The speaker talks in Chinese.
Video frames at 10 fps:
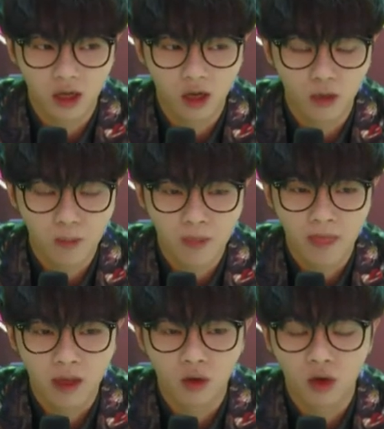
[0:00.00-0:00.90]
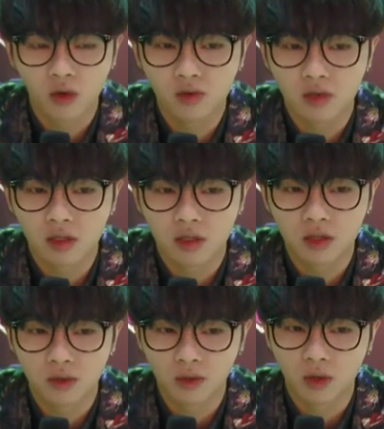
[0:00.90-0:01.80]
然后，我工作
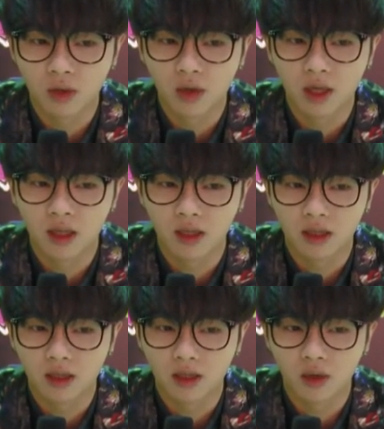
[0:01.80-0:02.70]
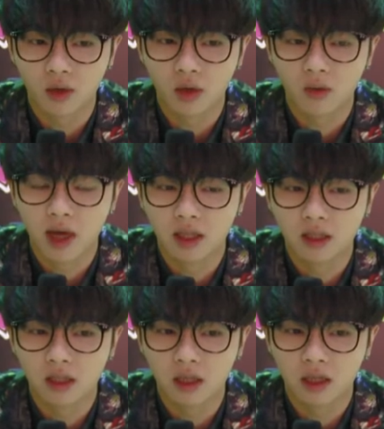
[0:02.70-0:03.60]
之余，我会我会玩
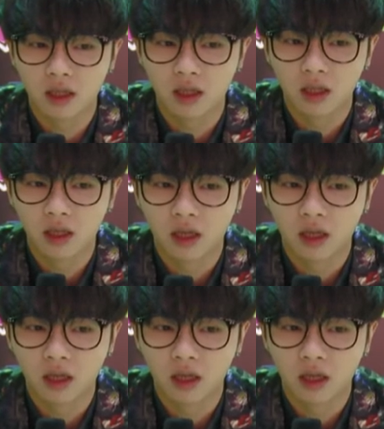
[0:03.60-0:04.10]
一些，